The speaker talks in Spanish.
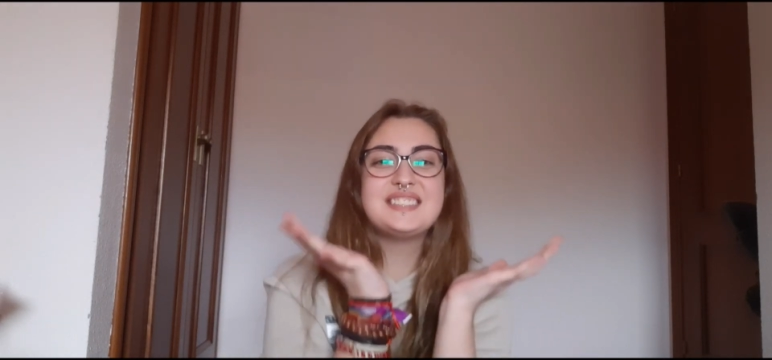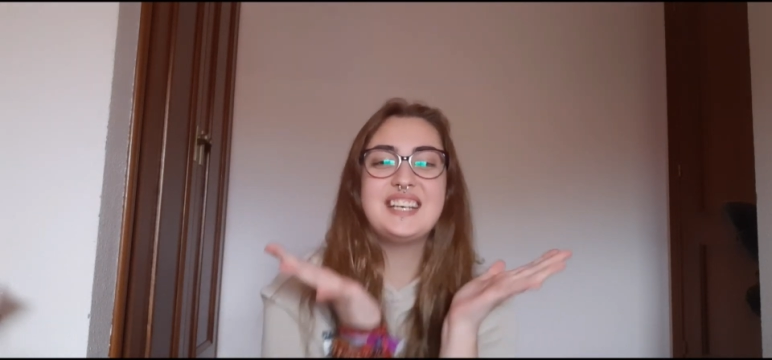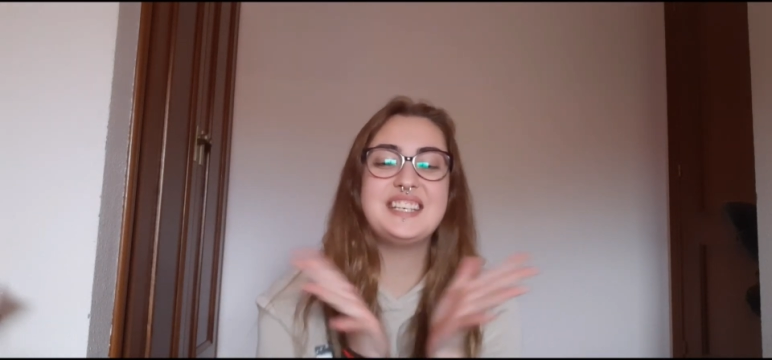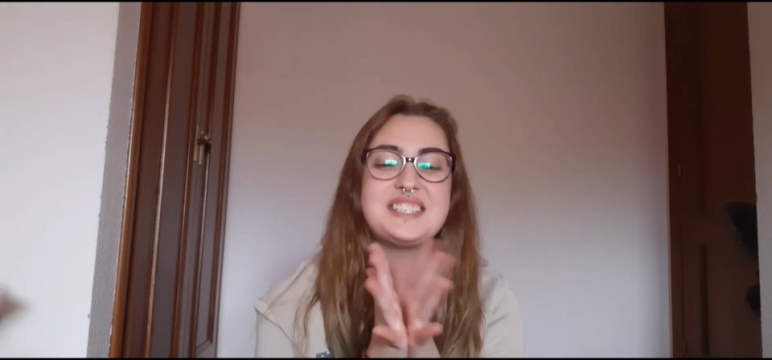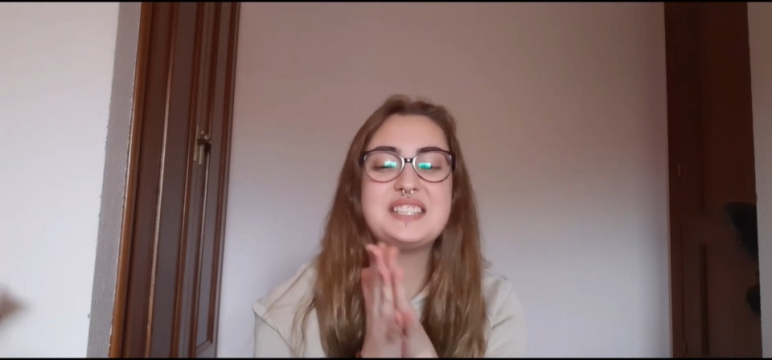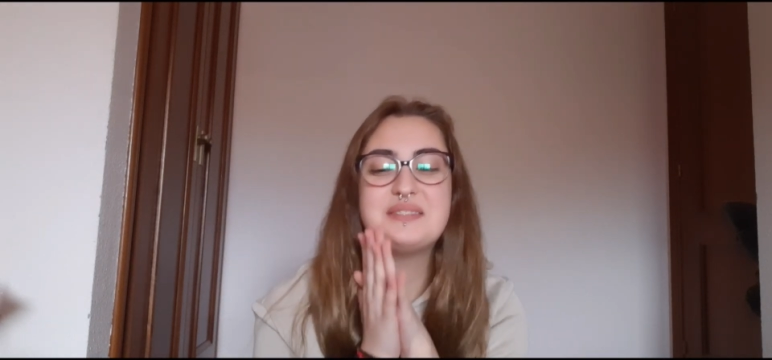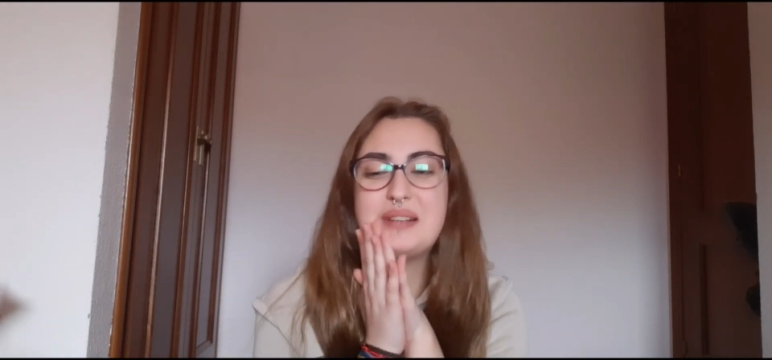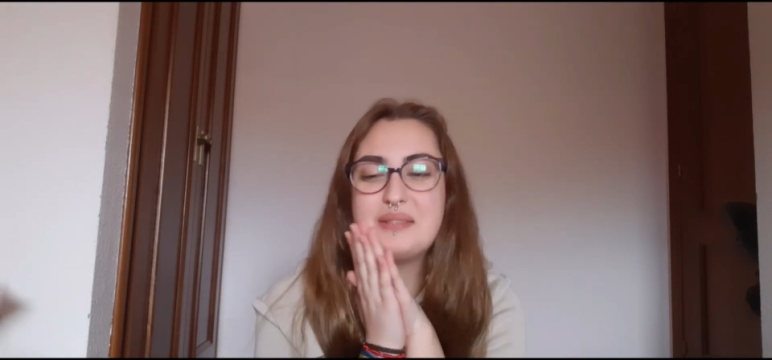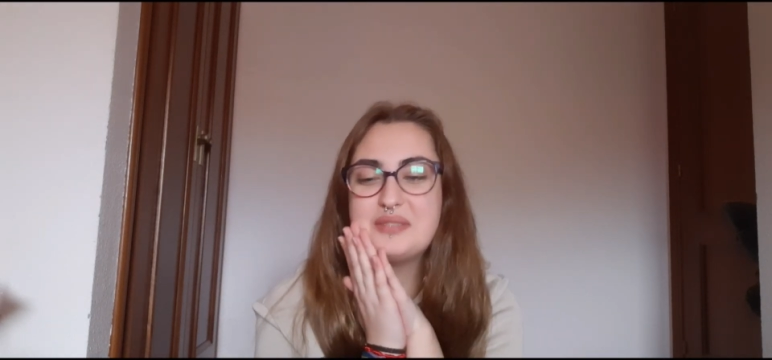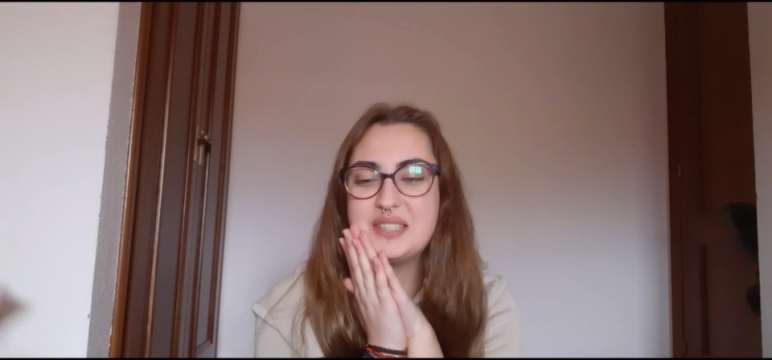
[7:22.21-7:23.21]
es lo
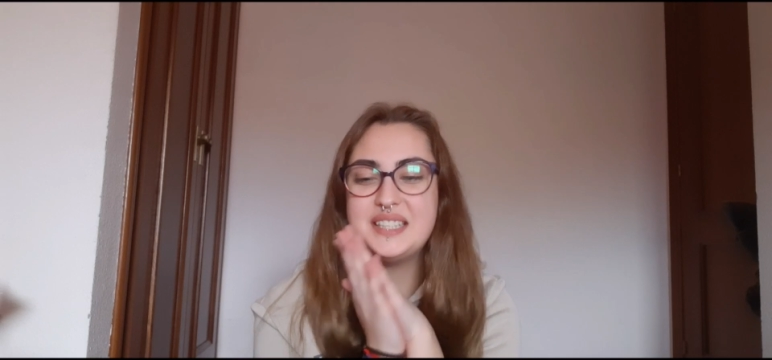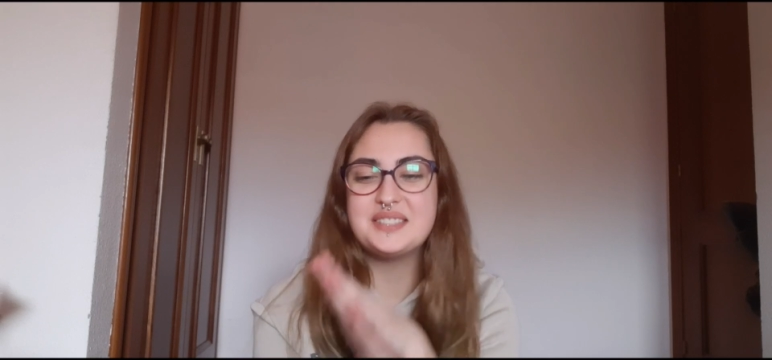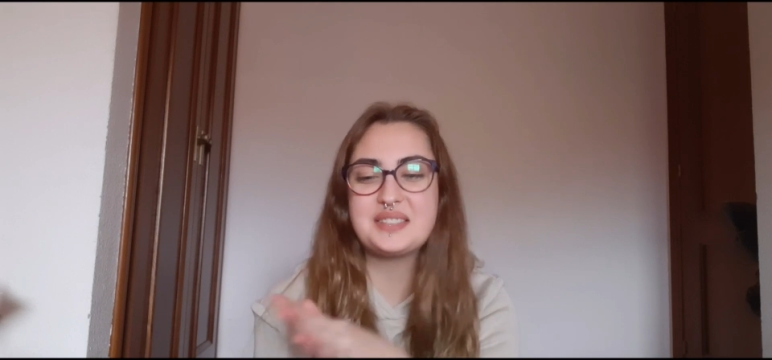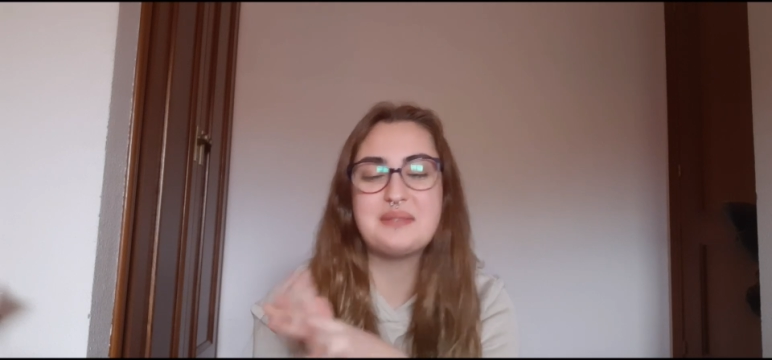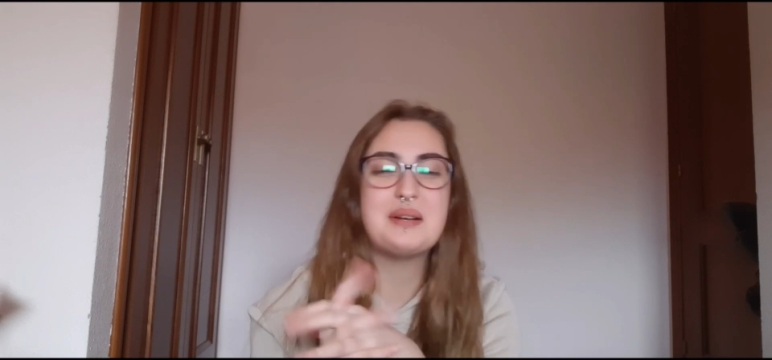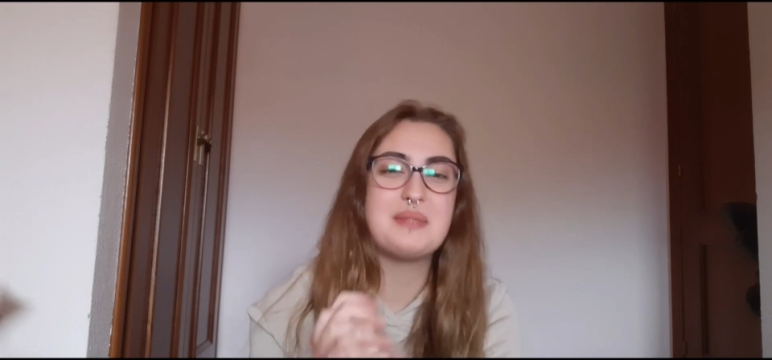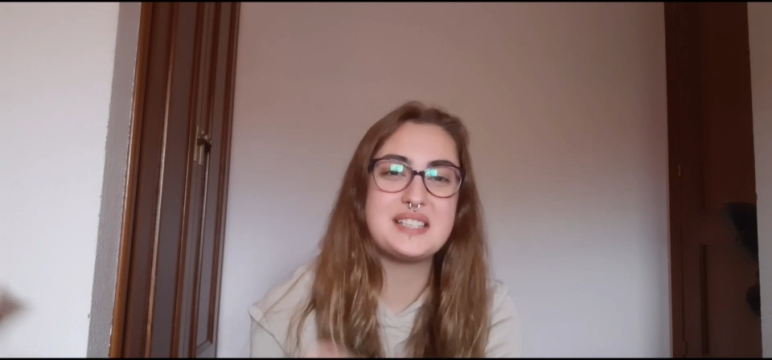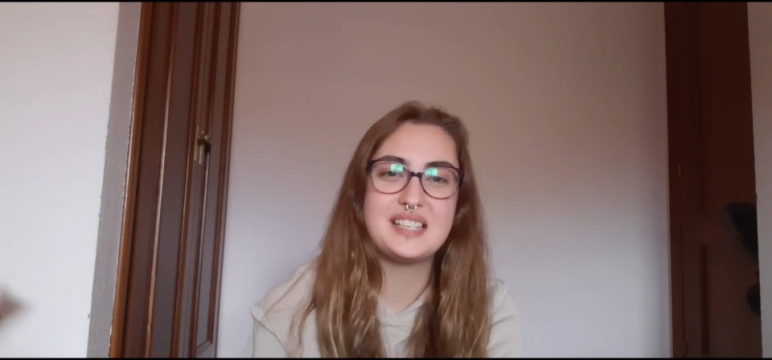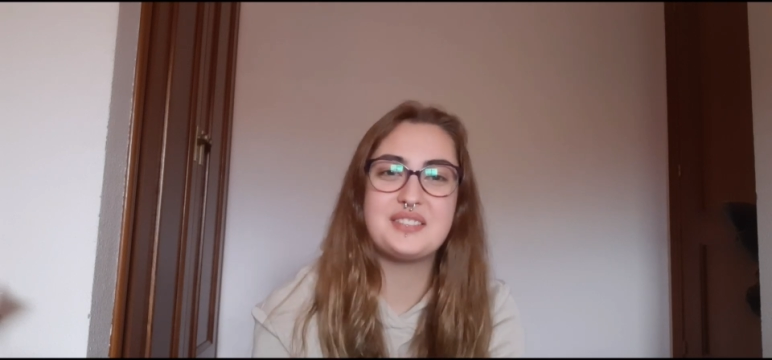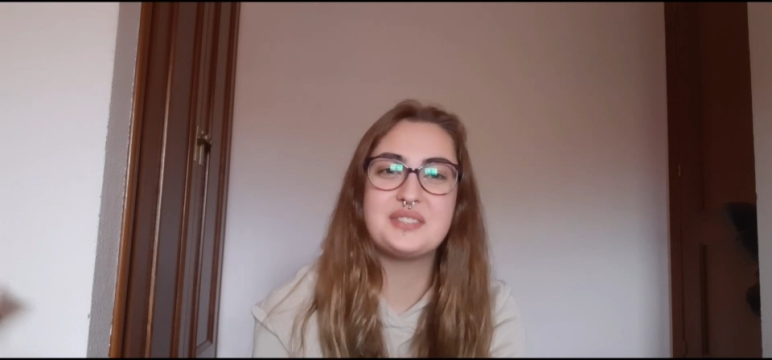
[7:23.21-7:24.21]
más bonito que me ha pasado